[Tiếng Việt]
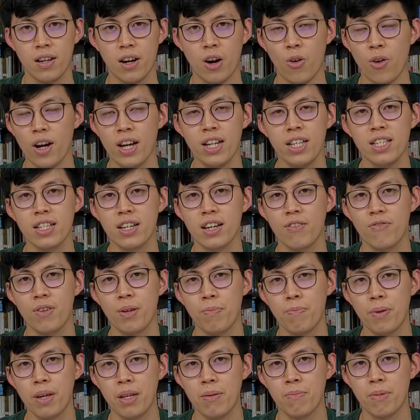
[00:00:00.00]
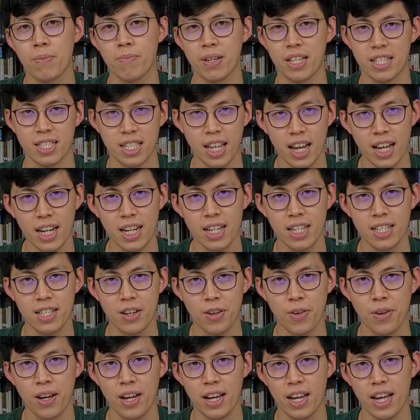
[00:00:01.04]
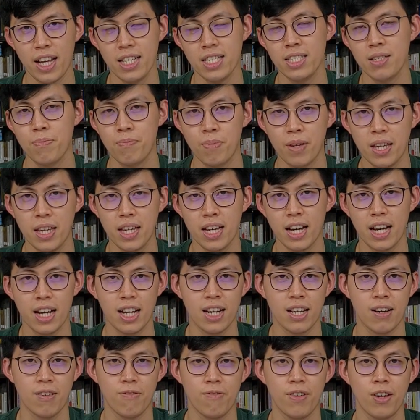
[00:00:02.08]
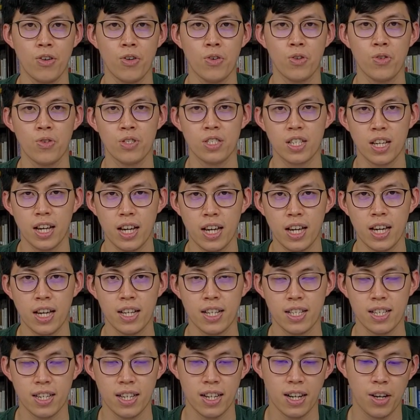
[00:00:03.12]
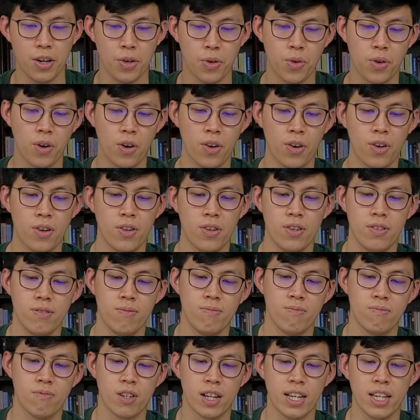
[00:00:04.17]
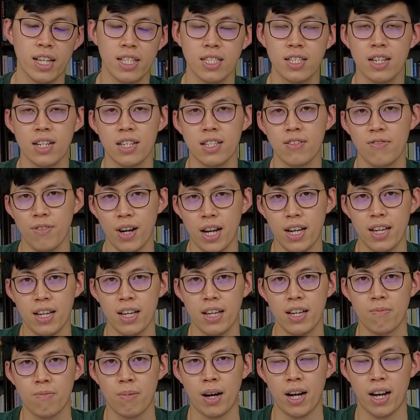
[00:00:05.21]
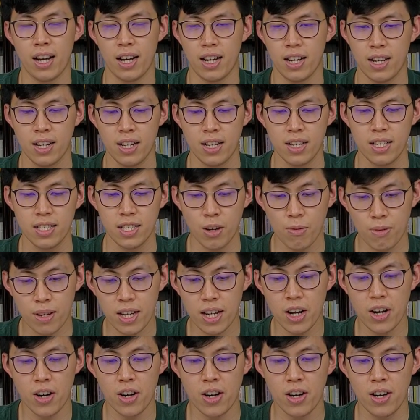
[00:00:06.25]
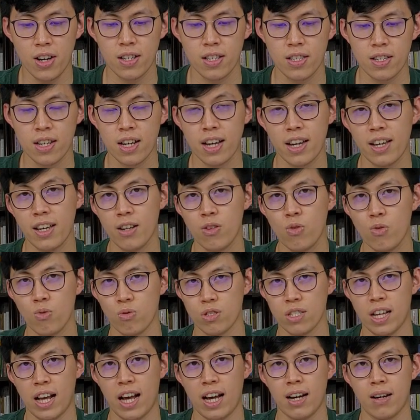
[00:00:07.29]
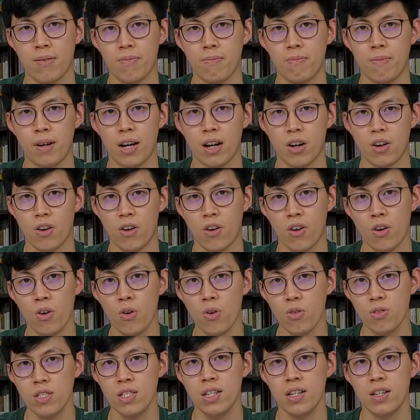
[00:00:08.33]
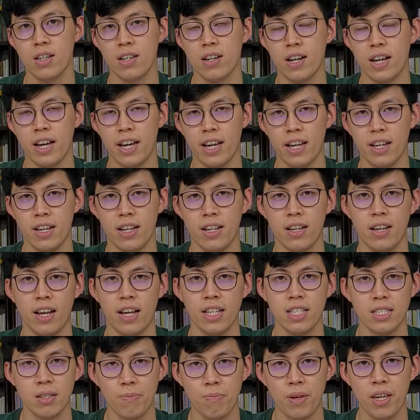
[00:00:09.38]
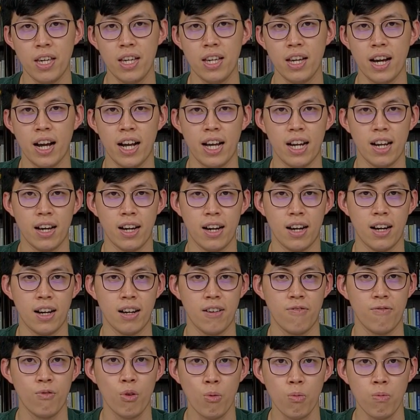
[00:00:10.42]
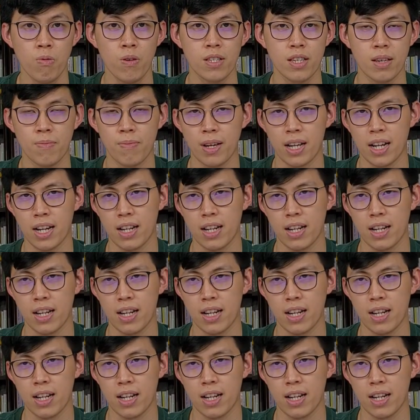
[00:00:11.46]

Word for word: Hầu hết những cái viên pin mà mình test theo hệ SCP hay là VOC thì đều có một cái hiện tượng như vậy. Mà trong khi đó, những cái củ sạc mà có hỗ trợ hệ SCP hay là VOOC thì mình